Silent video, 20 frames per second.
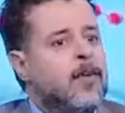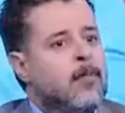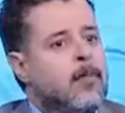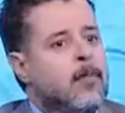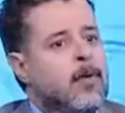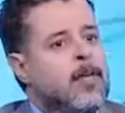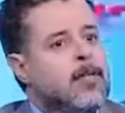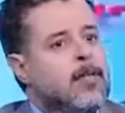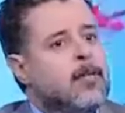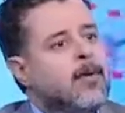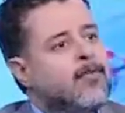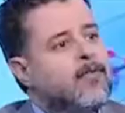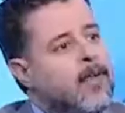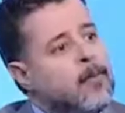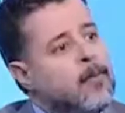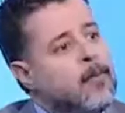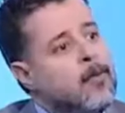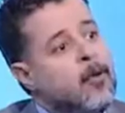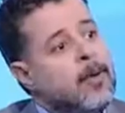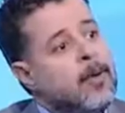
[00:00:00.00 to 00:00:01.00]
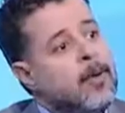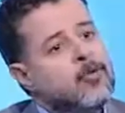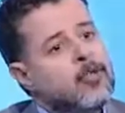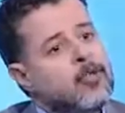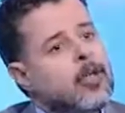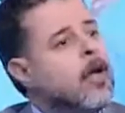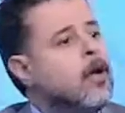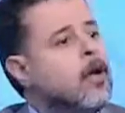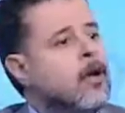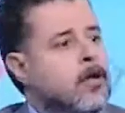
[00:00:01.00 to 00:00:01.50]
يكفي ان المريض يبقى فاهم ان هو ما
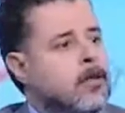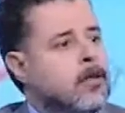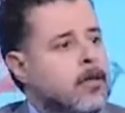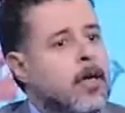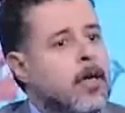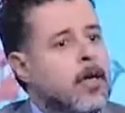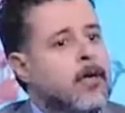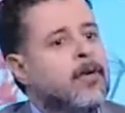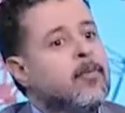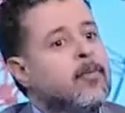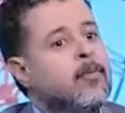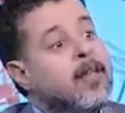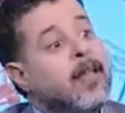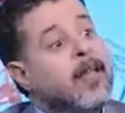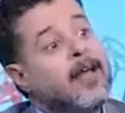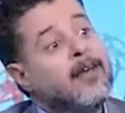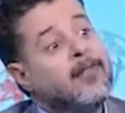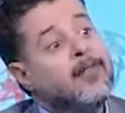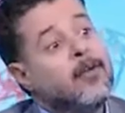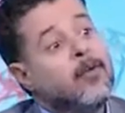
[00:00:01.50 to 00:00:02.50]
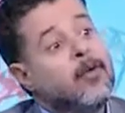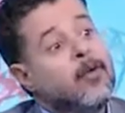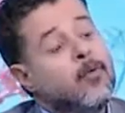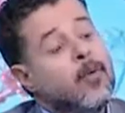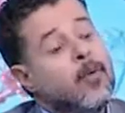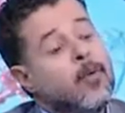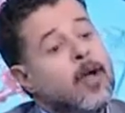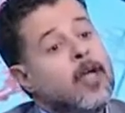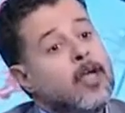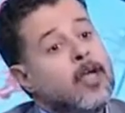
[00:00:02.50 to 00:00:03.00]
عندوش حاجه خطر يكفي ان المريض عارف ان
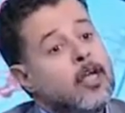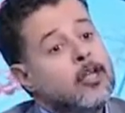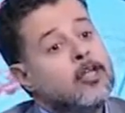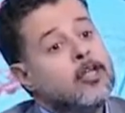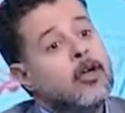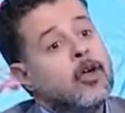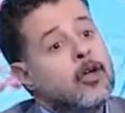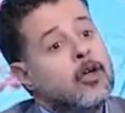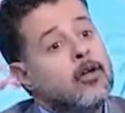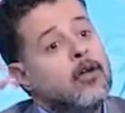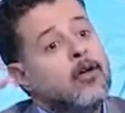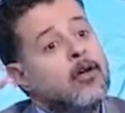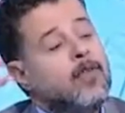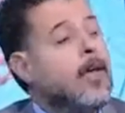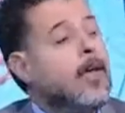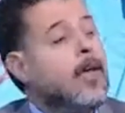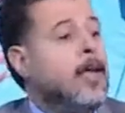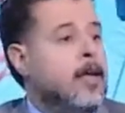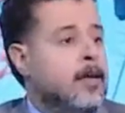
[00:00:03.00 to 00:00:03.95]
هو ان شاء الله